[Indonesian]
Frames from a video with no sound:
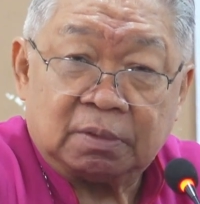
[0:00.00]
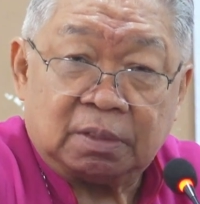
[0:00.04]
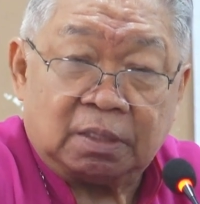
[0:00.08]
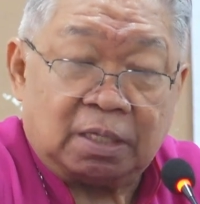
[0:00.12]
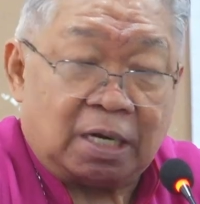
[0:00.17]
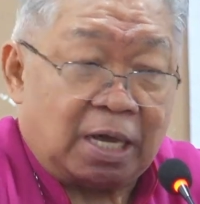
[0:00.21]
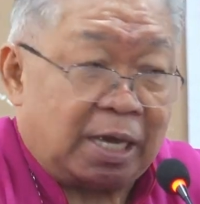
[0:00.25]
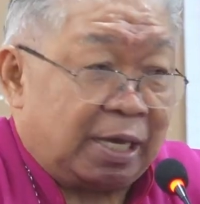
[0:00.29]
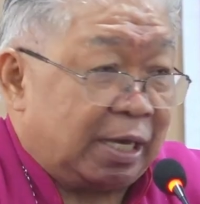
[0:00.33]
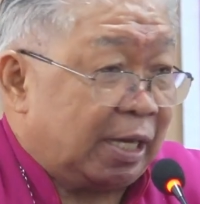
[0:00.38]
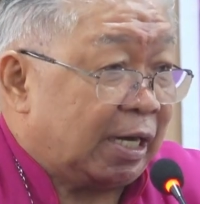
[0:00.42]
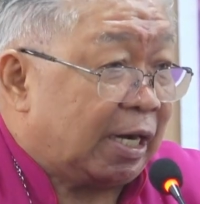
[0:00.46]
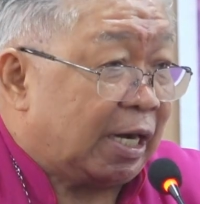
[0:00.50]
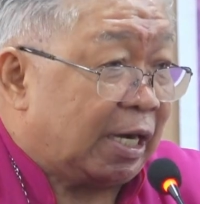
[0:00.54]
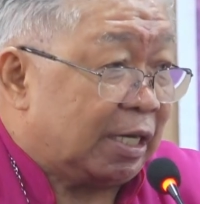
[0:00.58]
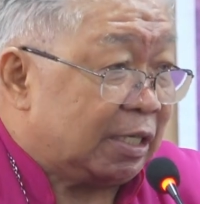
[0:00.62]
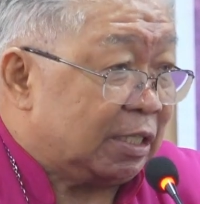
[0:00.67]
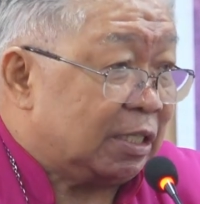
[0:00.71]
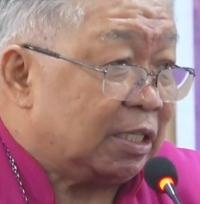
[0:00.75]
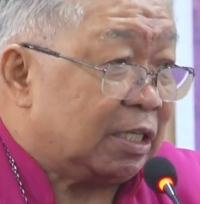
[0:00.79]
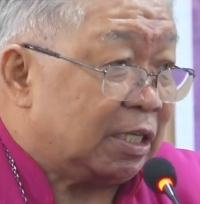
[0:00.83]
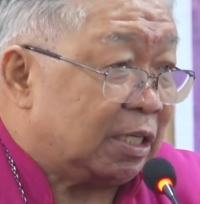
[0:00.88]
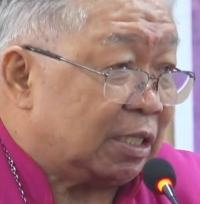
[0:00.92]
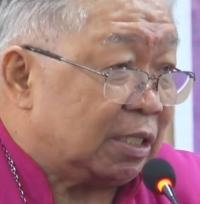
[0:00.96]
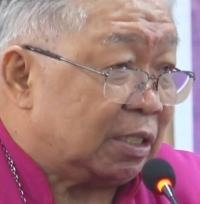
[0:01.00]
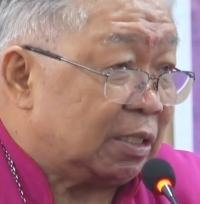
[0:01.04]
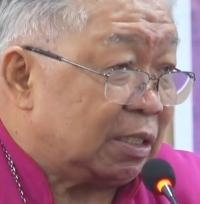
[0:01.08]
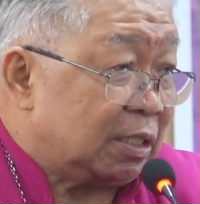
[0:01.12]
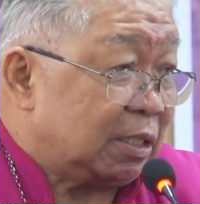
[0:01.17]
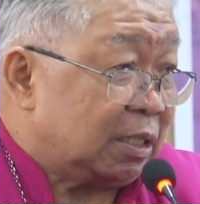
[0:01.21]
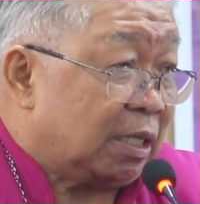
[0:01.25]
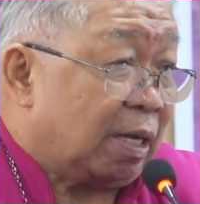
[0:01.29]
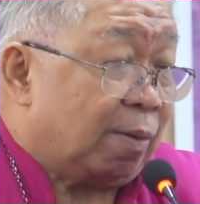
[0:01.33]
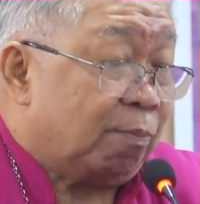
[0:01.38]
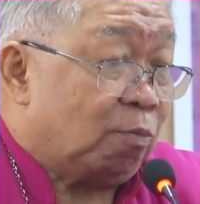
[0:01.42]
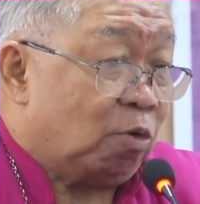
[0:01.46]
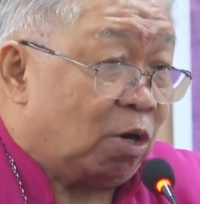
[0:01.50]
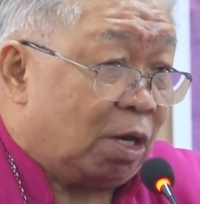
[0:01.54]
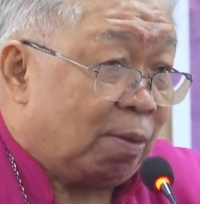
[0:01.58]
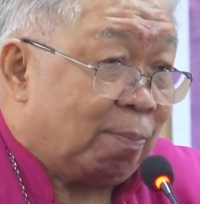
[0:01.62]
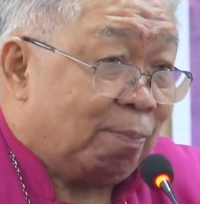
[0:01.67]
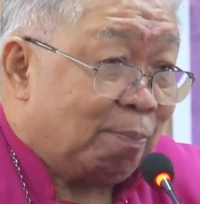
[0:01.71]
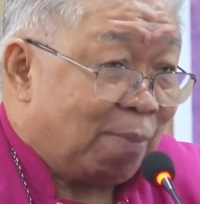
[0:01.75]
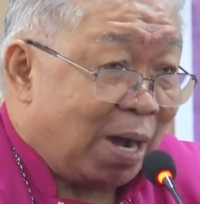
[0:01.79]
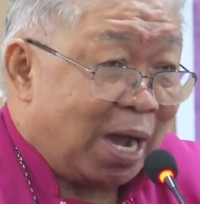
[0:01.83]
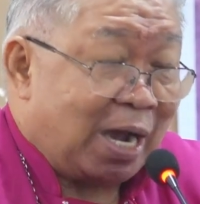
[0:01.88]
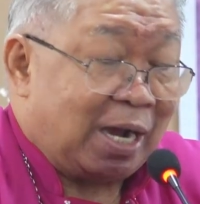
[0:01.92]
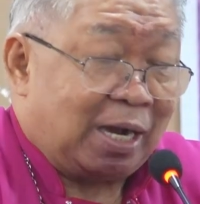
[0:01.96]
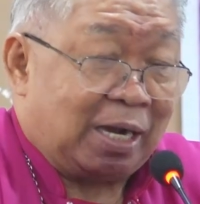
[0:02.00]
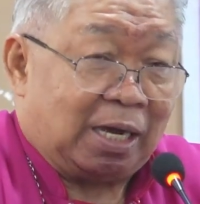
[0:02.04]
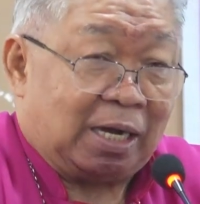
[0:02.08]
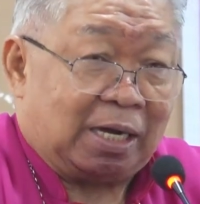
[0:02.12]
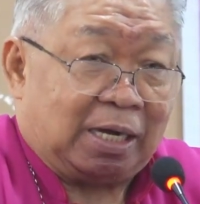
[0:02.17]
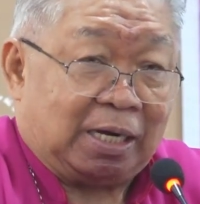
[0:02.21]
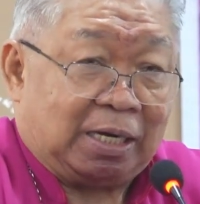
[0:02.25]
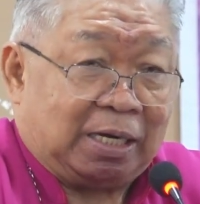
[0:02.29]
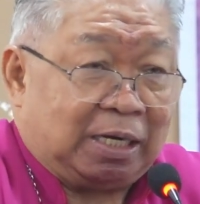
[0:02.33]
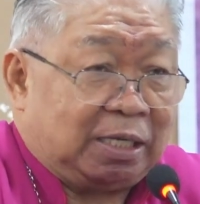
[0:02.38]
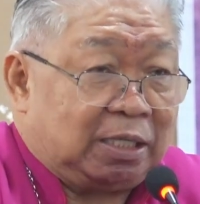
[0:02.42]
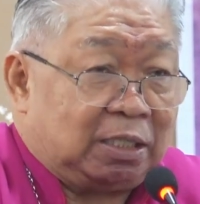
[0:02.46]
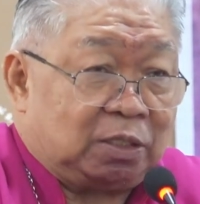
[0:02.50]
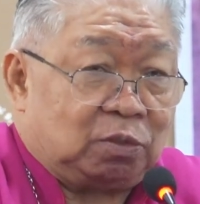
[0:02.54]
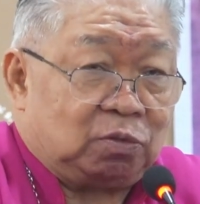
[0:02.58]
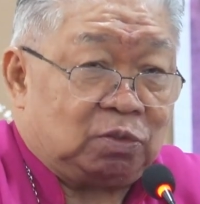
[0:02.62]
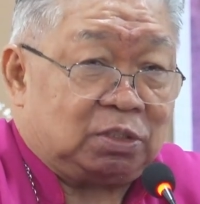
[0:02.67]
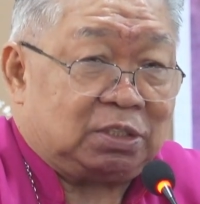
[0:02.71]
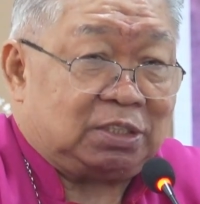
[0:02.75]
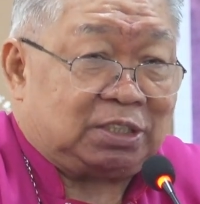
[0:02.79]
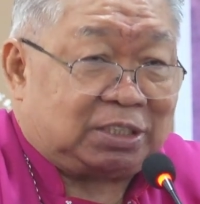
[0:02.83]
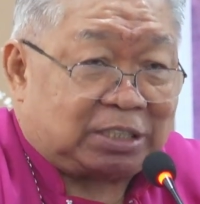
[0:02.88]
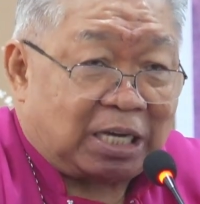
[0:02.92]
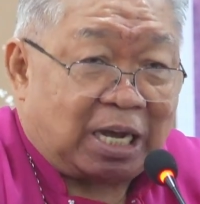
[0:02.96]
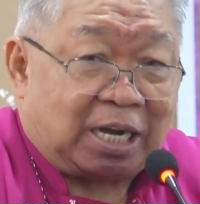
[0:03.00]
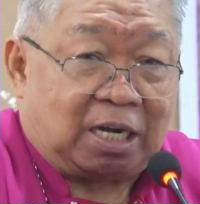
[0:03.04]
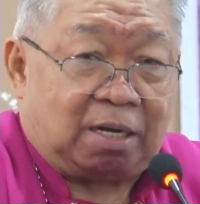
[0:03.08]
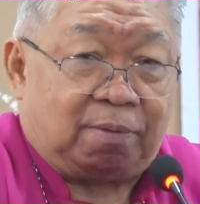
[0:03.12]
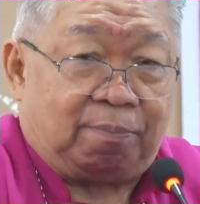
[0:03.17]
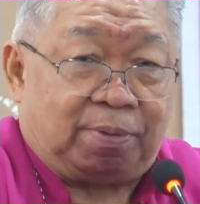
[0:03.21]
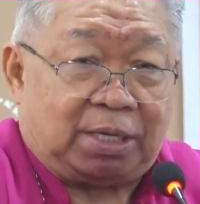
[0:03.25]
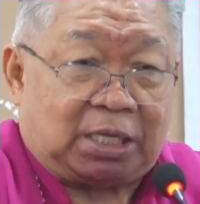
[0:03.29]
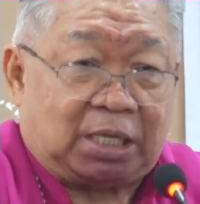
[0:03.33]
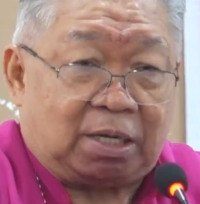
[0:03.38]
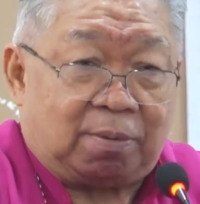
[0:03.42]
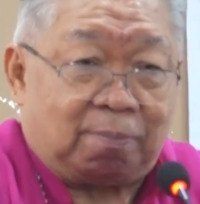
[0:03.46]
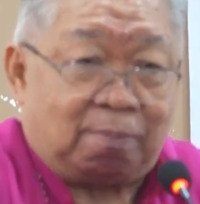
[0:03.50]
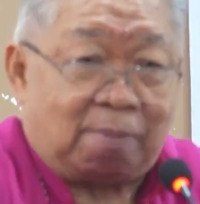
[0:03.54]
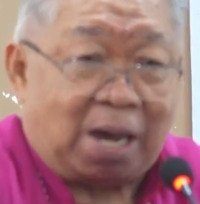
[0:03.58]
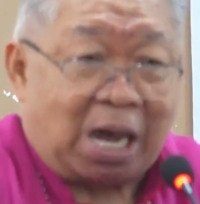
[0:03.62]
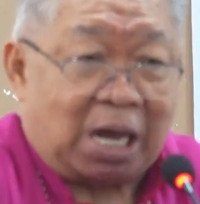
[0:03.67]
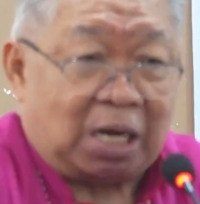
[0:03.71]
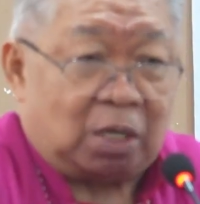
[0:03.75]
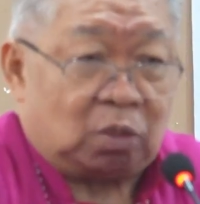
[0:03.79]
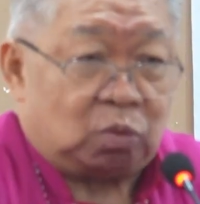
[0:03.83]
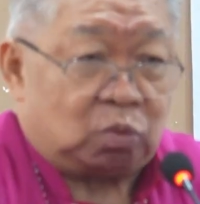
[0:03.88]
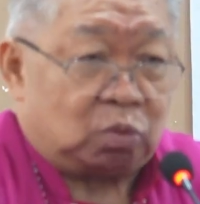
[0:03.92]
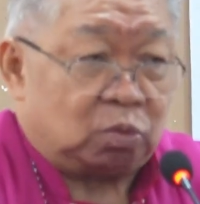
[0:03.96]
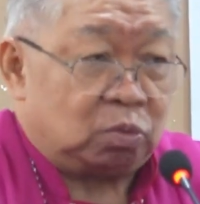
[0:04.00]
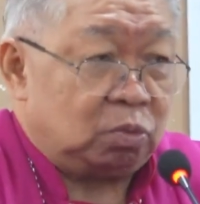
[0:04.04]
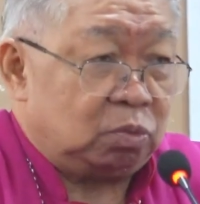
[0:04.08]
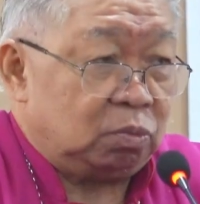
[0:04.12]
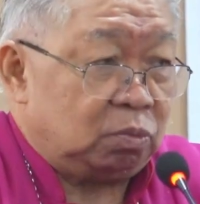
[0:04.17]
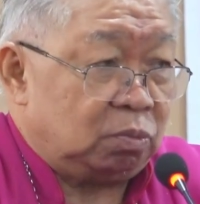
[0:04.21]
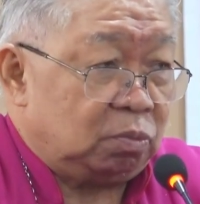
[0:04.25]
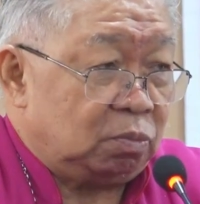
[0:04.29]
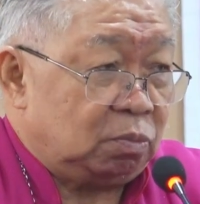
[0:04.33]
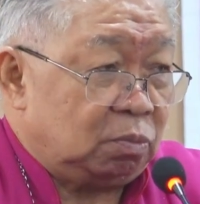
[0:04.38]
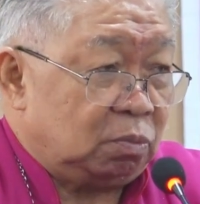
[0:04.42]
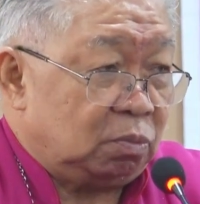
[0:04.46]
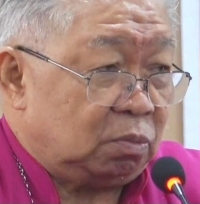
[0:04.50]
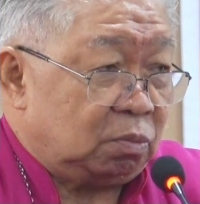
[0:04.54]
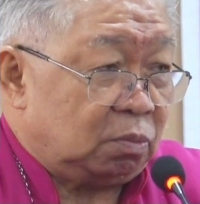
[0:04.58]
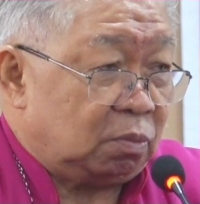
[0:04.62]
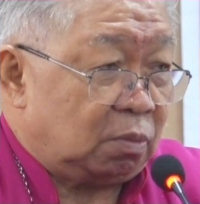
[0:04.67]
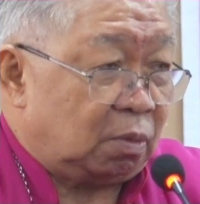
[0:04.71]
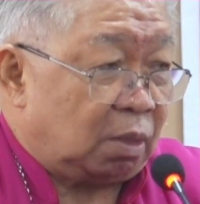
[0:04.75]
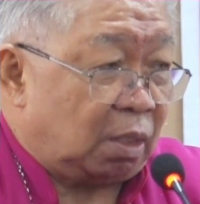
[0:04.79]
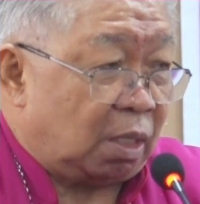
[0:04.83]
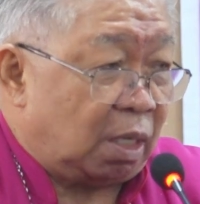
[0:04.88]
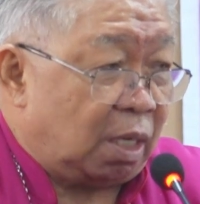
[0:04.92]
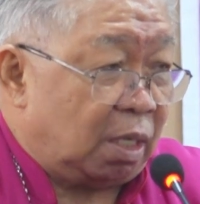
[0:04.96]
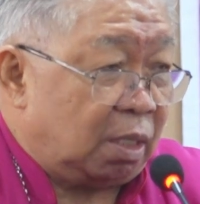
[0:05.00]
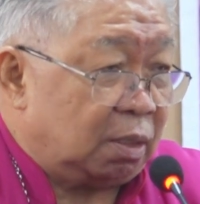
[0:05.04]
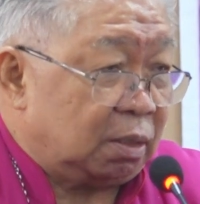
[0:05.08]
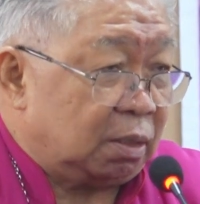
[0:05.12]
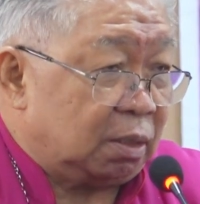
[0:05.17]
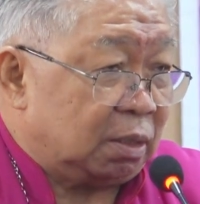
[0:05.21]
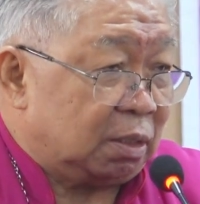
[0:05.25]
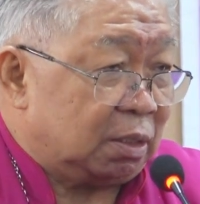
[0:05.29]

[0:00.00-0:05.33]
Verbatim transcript: daerah ini kita boleh bangga karena itu jangan bikin malu ya.